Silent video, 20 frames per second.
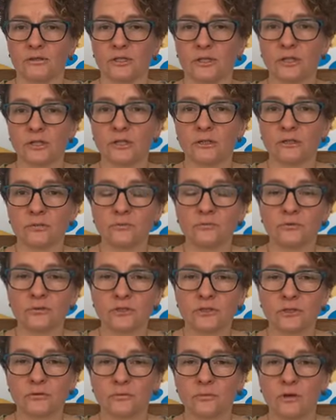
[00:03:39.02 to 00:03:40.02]
Dzięki tym
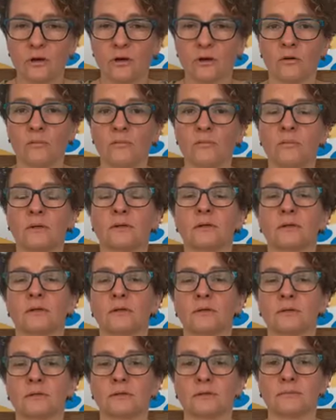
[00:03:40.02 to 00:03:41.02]
wysiłkom
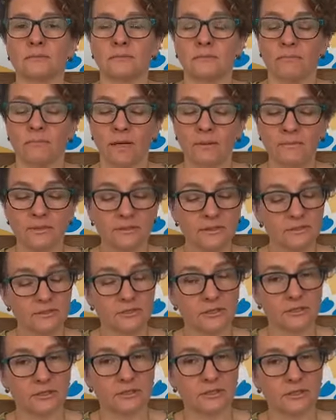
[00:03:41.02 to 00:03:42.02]
y, mamy
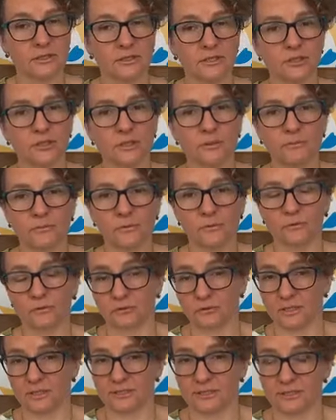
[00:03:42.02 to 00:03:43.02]
nadzieję, że nie był
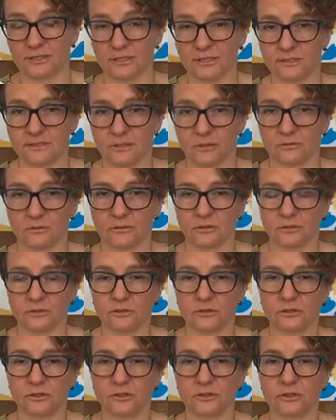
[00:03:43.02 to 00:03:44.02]
to czas stracony,
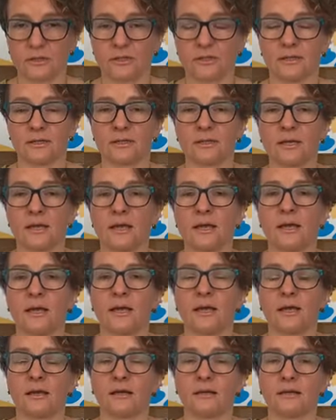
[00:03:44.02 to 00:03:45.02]
że
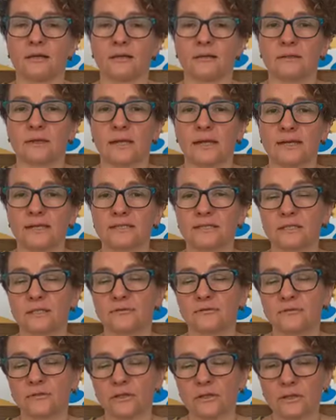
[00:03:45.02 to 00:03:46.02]
e,
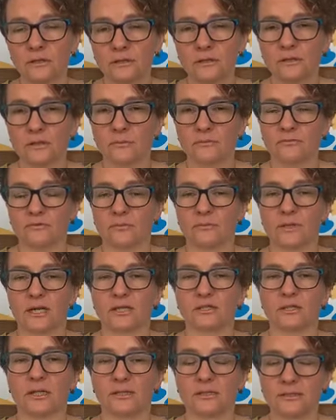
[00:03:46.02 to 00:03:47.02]
lekcje w innym
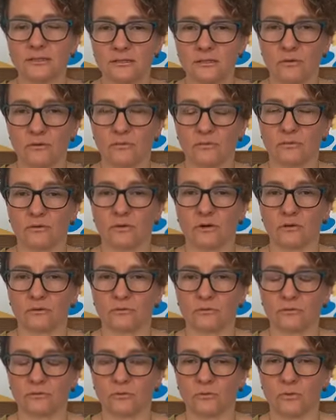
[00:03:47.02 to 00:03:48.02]
wymiarze, ale są
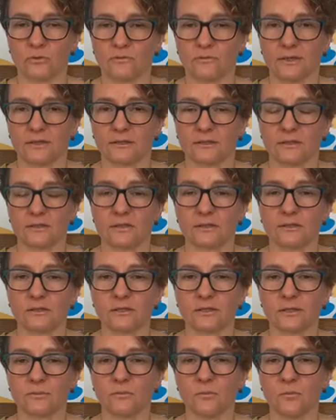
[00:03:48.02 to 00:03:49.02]
kontynuowane,
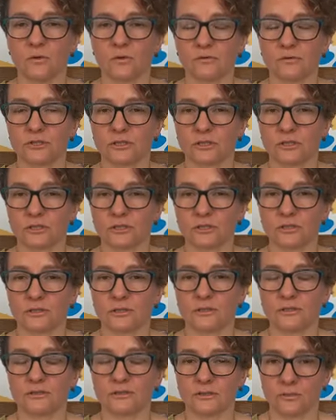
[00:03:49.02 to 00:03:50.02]
że
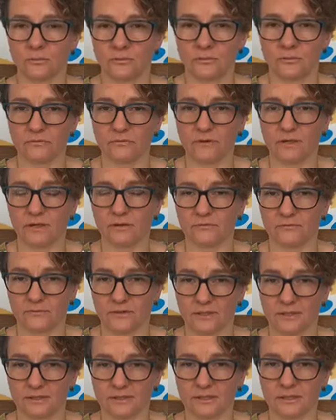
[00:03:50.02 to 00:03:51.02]
młodzież zdobywa
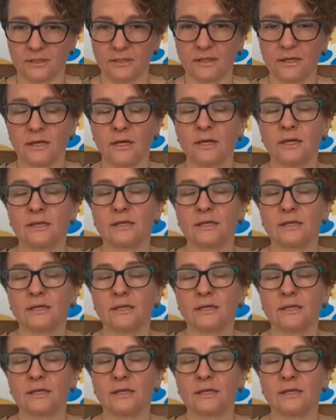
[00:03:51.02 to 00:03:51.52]
wiedzę,